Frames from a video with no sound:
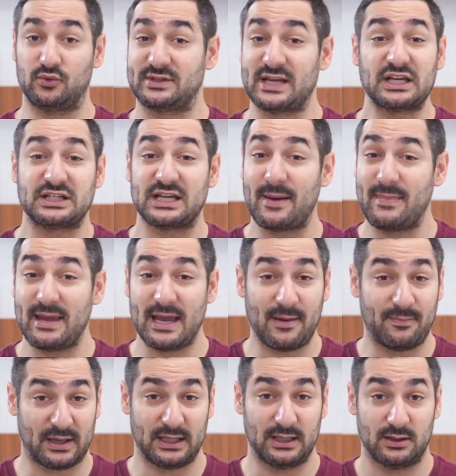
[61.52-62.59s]
nous a jamais
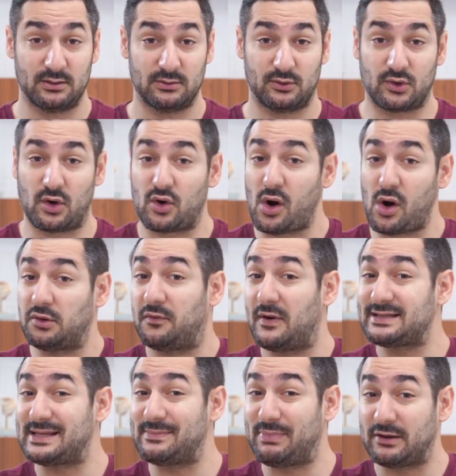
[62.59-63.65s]
appris. Donc encore une fois,
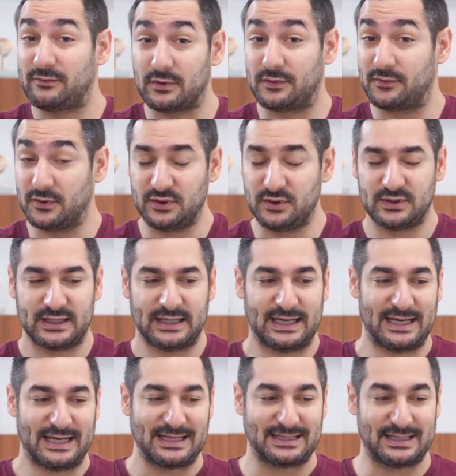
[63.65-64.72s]
ce n'est pas de votre faute.
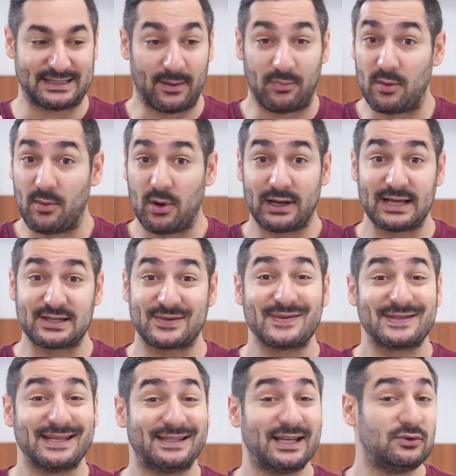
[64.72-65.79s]
C'est simplement que la
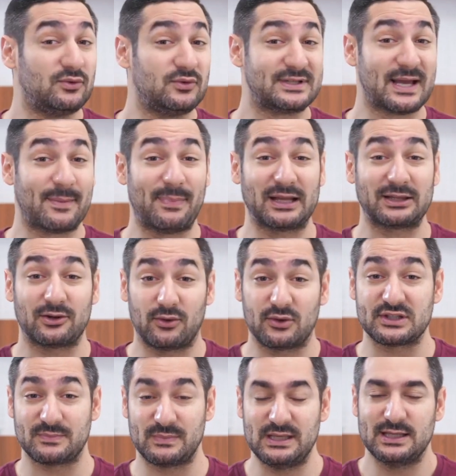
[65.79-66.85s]
société ne nous a pas
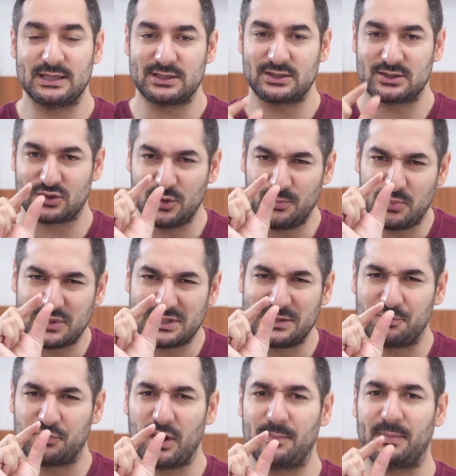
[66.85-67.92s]
transmis ce petit
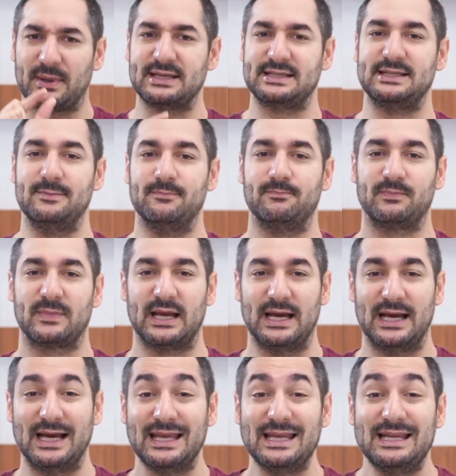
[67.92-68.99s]
point précis.
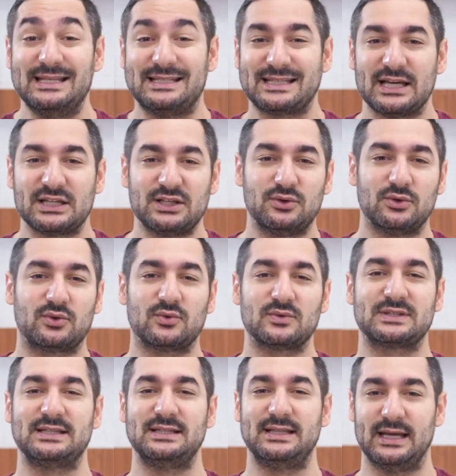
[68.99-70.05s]
Il s'agit de
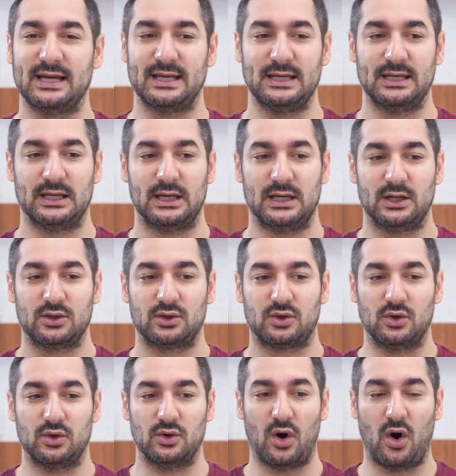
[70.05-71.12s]
considérer
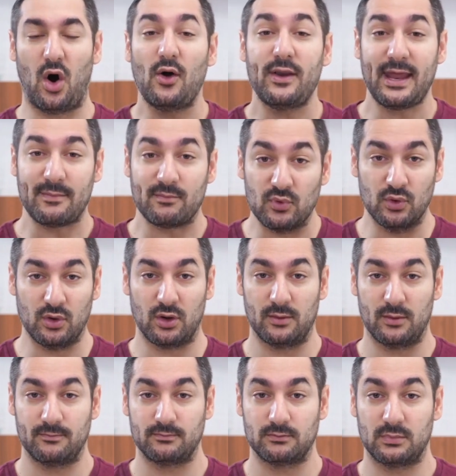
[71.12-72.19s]
que en amour,
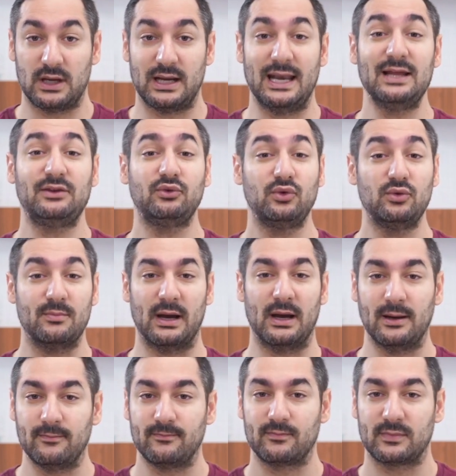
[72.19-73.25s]
l'être
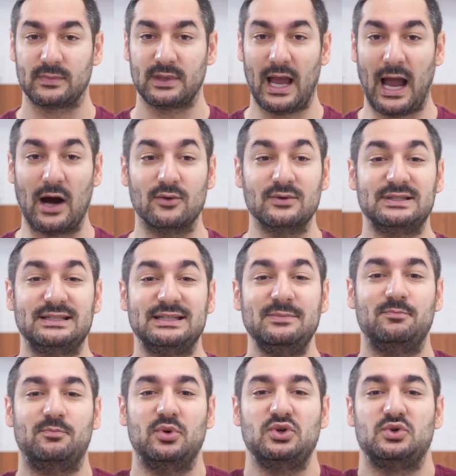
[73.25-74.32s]
humain a aussi
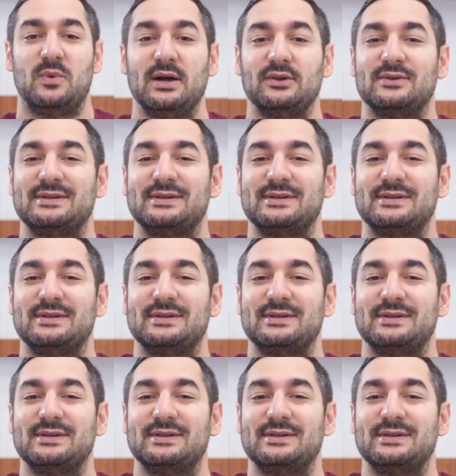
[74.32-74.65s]
besoin